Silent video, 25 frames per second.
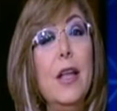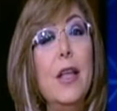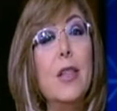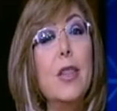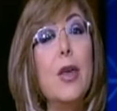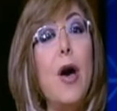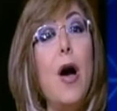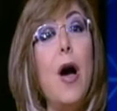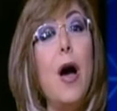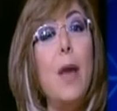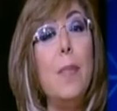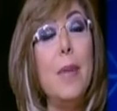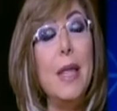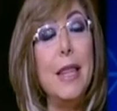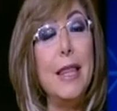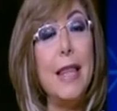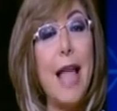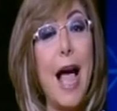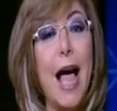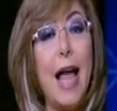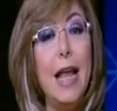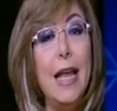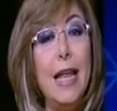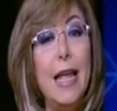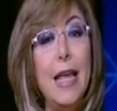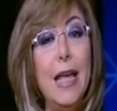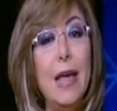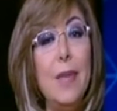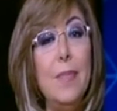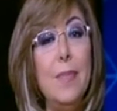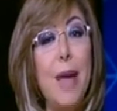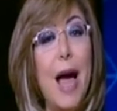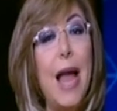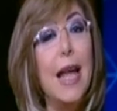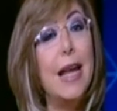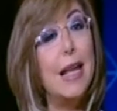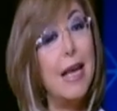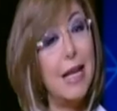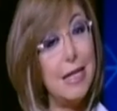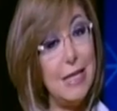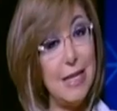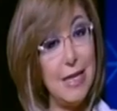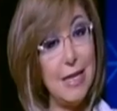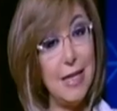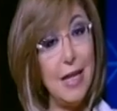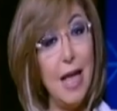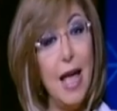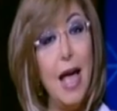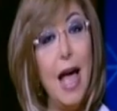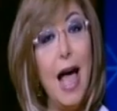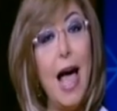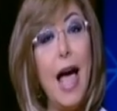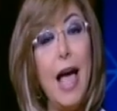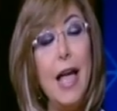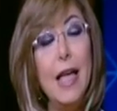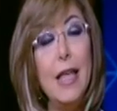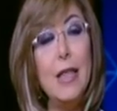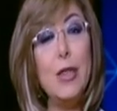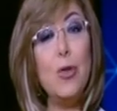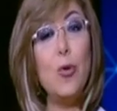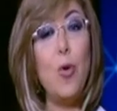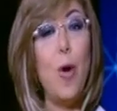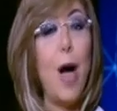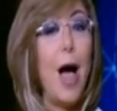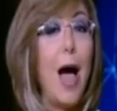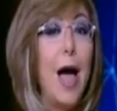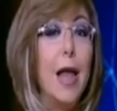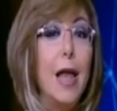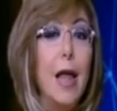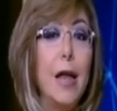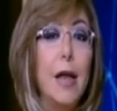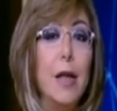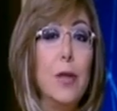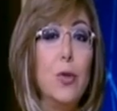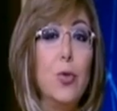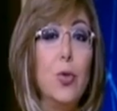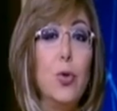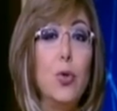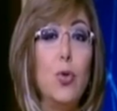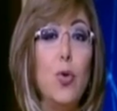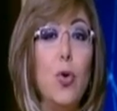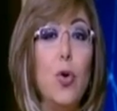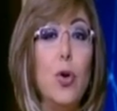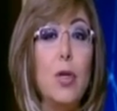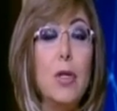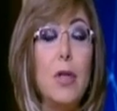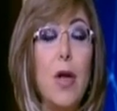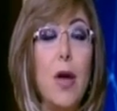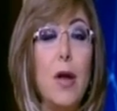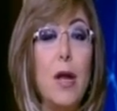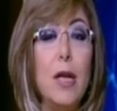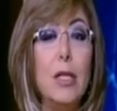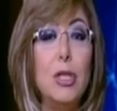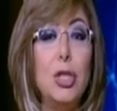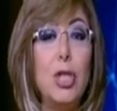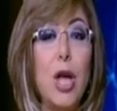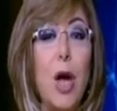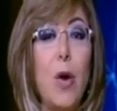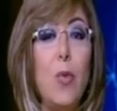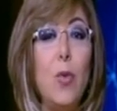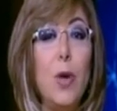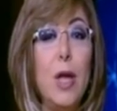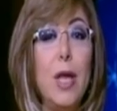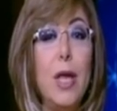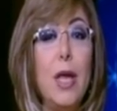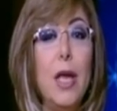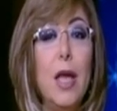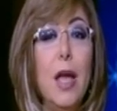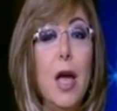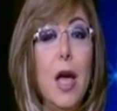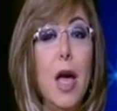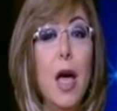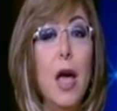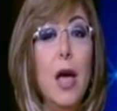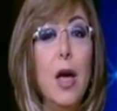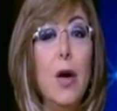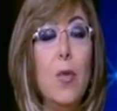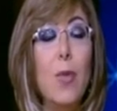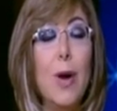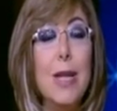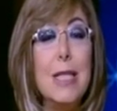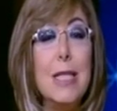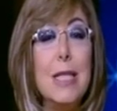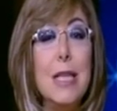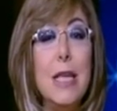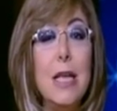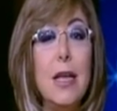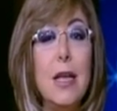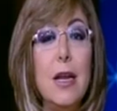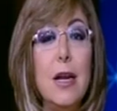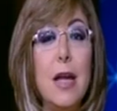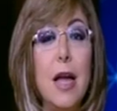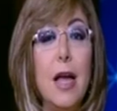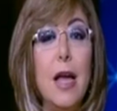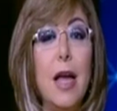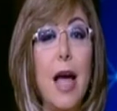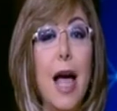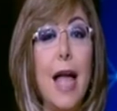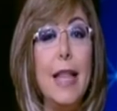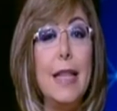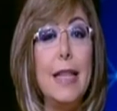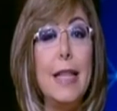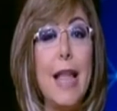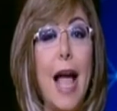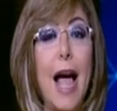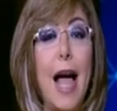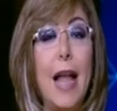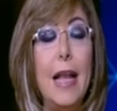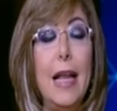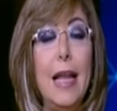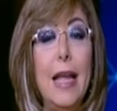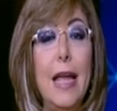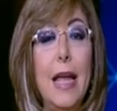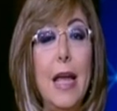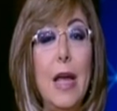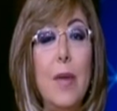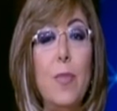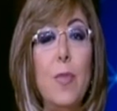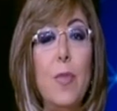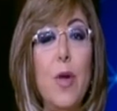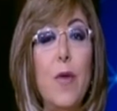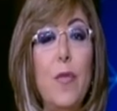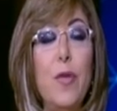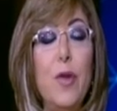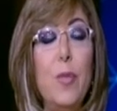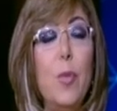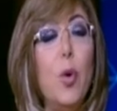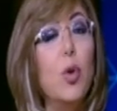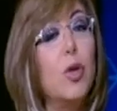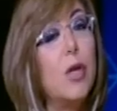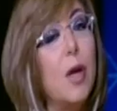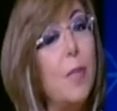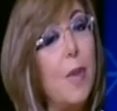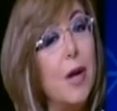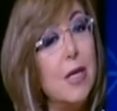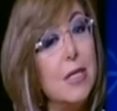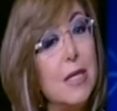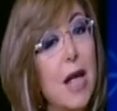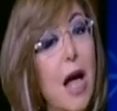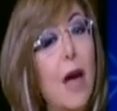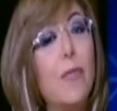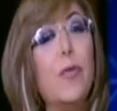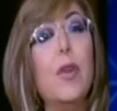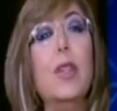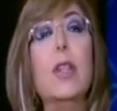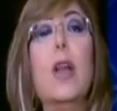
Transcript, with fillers: نظام التعليم الجديد حيث أعلن الدكتور طارق شوقي آه، وزير آه، التعليم في مؤتمر صحفي